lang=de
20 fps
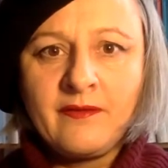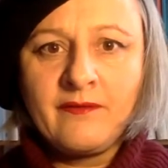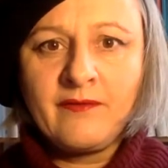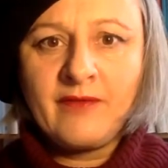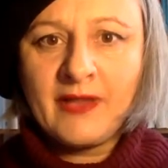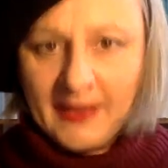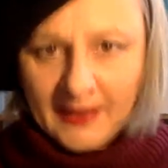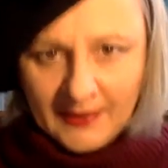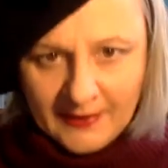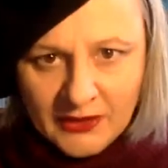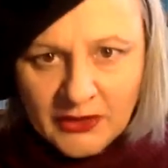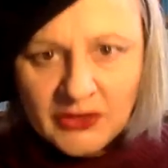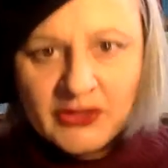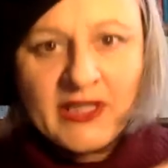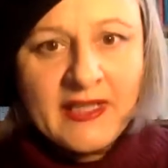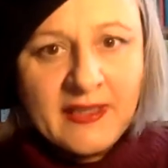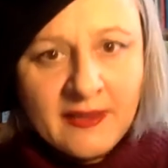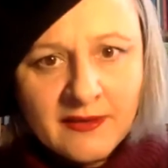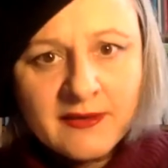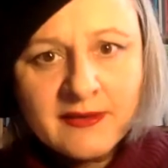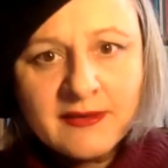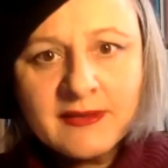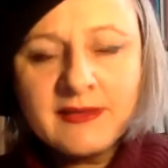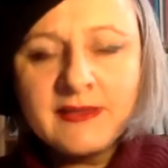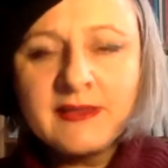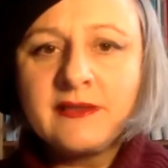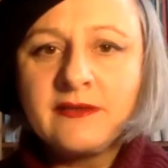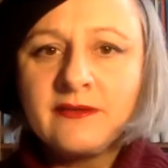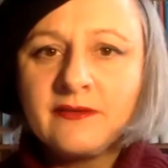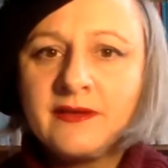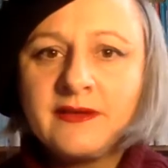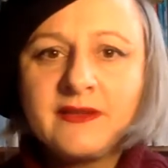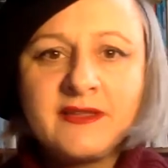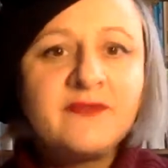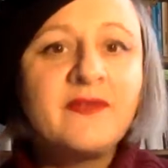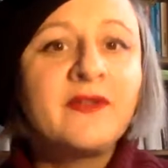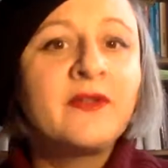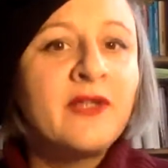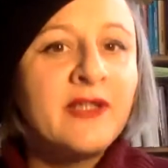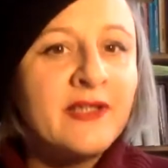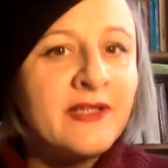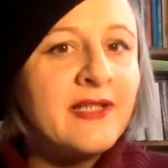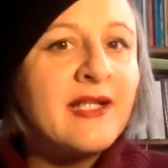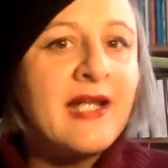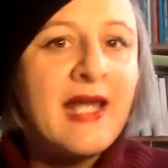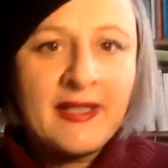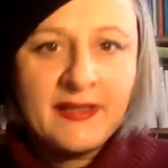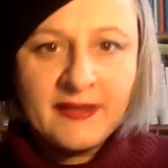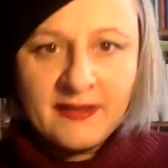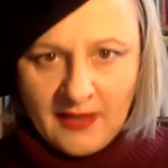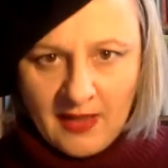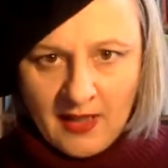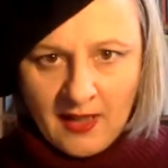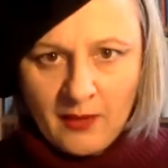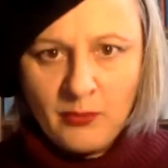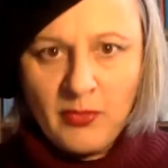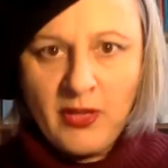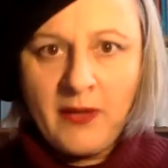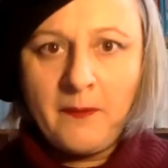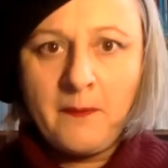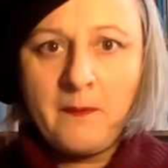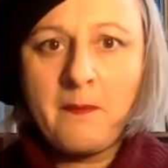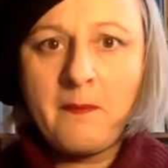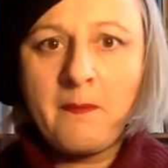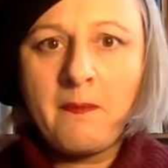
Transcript: war kein Geschenk an sie, sondern es war nur eine Leihgabe.